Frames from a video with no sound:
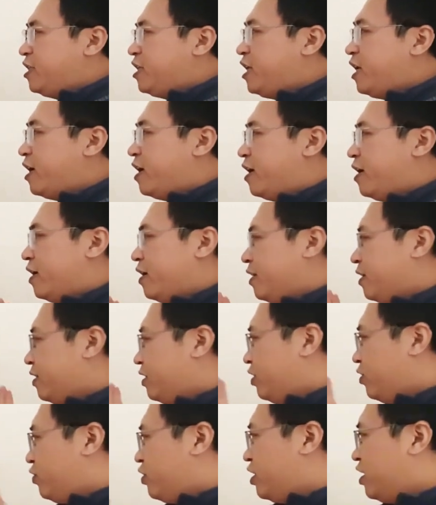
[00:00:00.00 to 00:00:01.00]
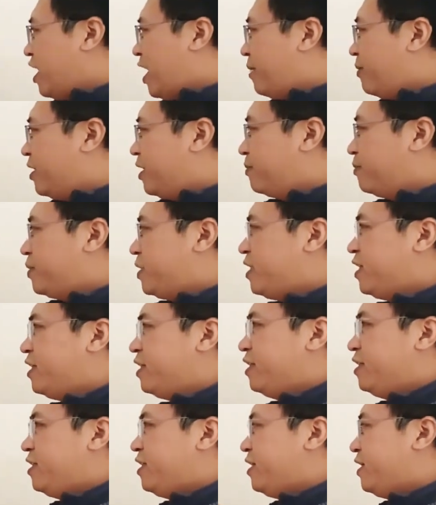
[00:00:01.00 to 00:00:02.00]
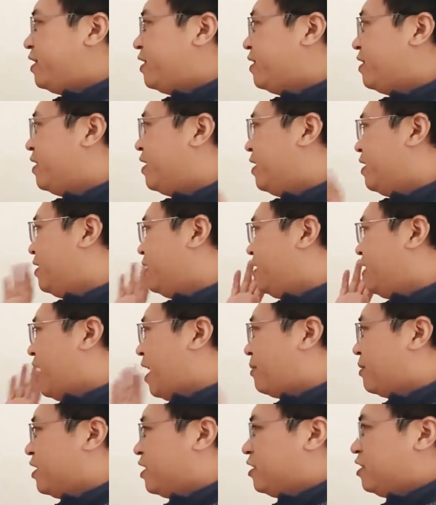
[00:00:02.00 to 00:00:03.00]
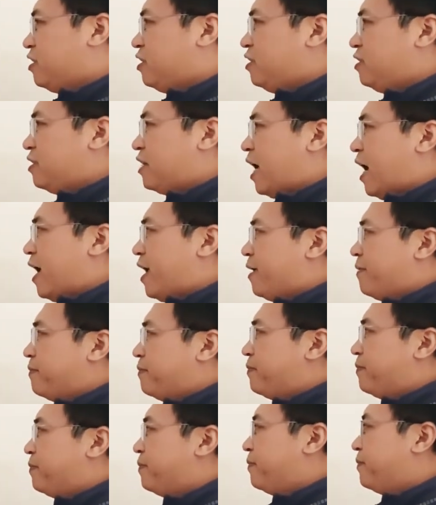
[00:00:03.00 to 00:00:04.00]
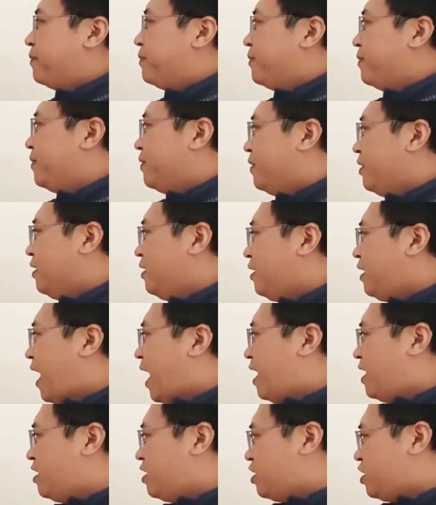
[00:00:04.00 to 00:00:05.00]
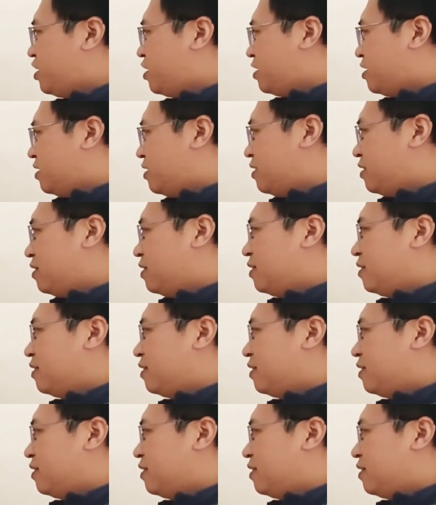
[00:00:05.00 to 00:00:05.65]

切都是那么的平静。那么的自然，但是